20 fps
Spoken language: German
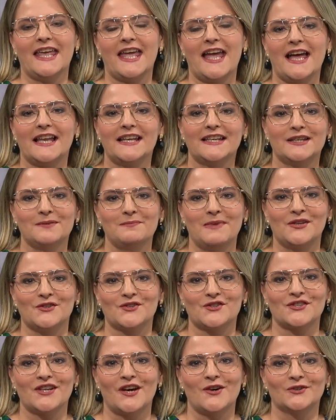ehrlich,
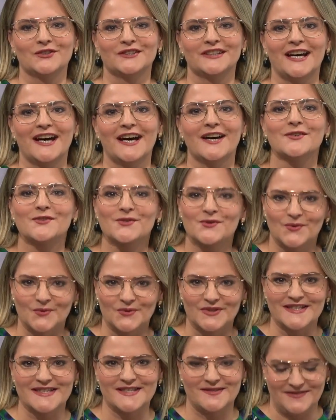Menschenhaut nah.
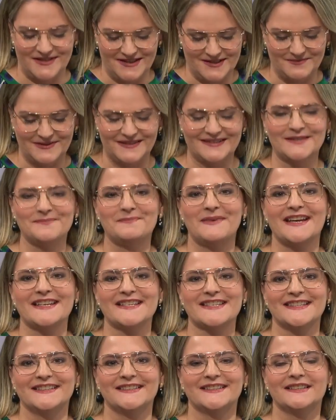Schön, dass Sie wieder mit dabei
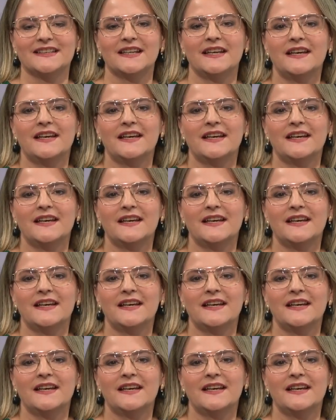sind.